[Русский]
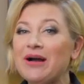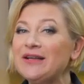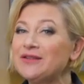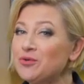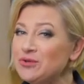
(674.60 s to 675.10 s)

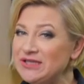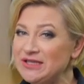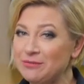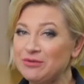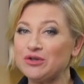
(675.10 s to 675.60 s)
богата
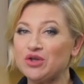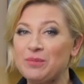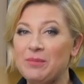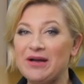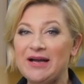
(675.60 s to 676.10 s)
рутином,
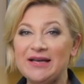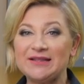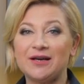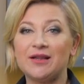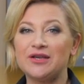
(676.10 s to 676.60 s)
который
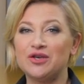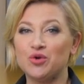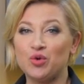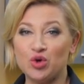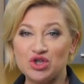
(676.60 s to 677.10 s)
помогает
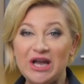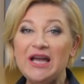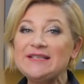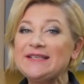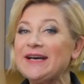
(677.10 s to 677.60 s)
коллагену кожи
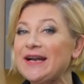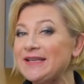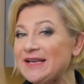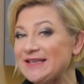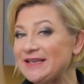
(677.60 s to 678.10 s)

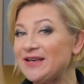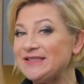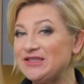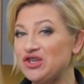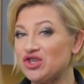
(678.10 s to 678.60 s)
сохранять
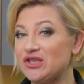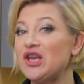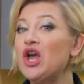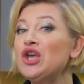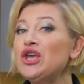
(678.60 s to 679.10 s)

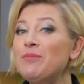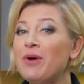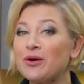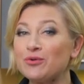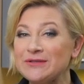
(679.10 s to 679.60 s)
эластичность и
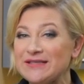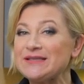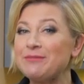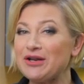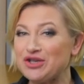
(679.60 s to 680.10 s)
бороться
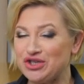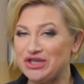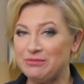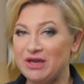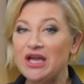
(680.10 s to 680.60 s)
с
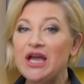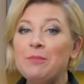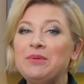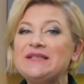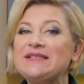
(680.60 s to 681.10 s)
морщинами.
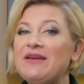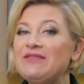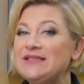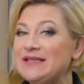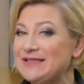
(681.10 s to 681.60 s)

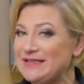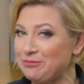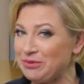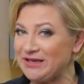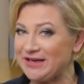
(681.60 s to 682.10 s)

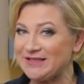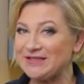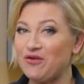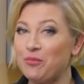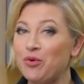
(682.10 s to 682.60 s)
Представительницам
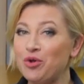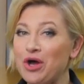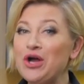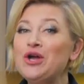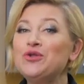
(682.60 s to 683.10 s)
прекрасного
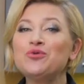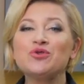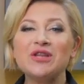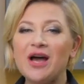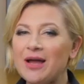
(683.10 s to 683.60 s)
пола
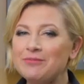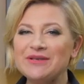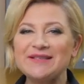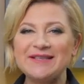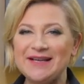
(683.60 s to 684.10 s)
нужно
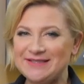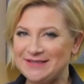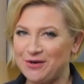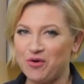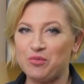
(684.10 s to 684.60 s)

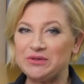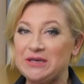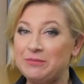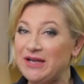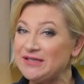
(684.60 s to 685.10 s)
обязательно
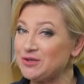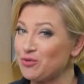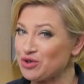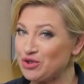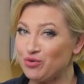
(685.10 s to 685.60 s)
употреблять
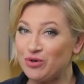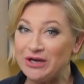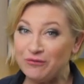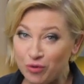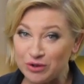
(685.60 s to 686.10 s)
сложные
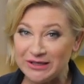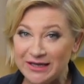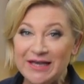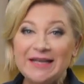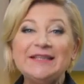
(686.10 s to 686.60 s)
углеводы.
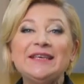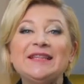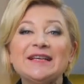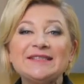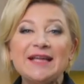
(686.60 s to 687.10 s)

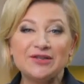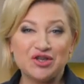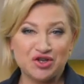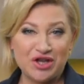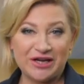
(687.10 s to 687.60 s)

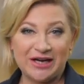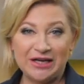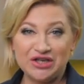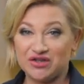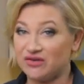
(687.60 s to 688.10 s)
Недостаточное их
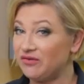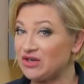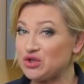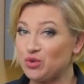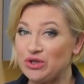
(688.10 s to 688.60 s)
количество в
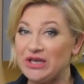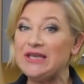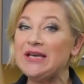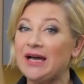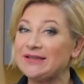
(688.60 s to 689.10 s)
рационе
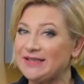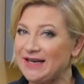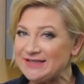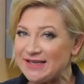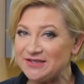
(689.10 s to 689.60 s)
и
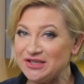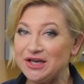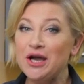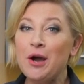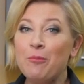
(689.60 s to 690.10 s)
отказ от
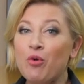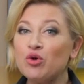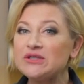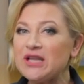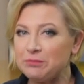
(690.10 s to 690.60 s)
них
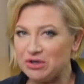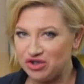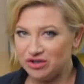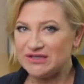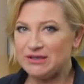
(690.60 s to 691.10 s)
могут стать
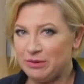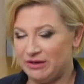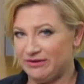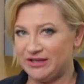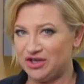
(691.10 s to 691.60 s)
причиной
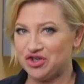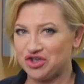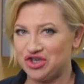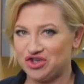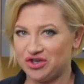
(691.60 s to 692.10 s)
заболеваний
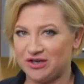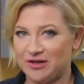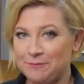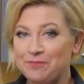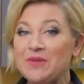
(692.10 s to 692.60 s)

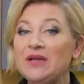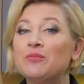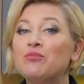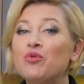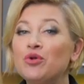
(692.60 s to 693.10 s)
кишечника.
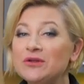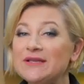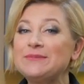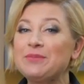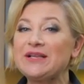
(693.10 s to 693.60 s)

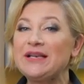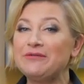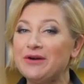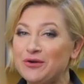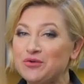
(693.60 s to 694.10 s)
Молодость
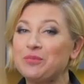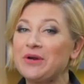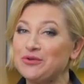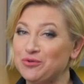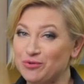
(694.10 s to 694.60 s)
продлевают
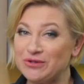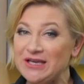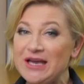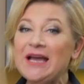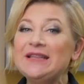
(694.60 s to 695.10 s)

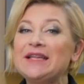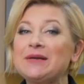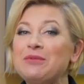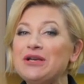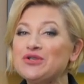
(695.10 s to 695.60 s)
продукты,
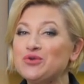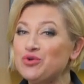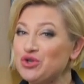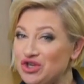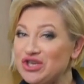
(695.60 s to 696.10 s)

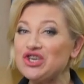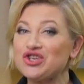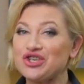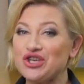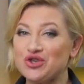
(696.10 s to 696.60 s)
нормализующие
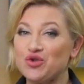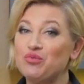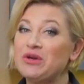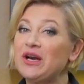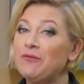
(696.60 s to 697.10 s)

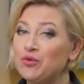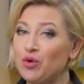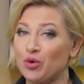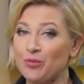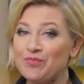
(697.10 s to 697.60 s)
кишечную
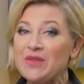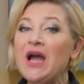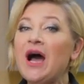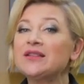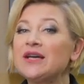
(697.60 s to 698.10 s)
микрофлору,
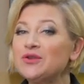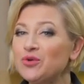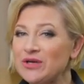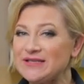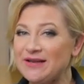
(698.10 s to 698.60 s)
от
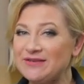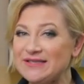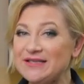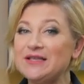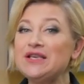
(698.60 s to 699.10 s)
которой
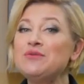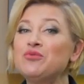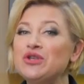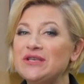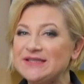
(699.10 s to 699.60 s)
зависит
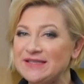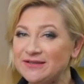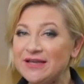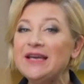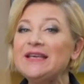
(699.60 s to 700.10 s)

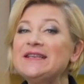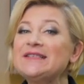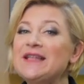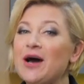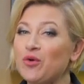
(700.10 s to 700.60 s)
иммунитет и
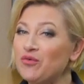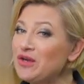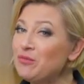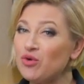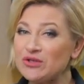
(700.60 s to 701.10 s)
здоровье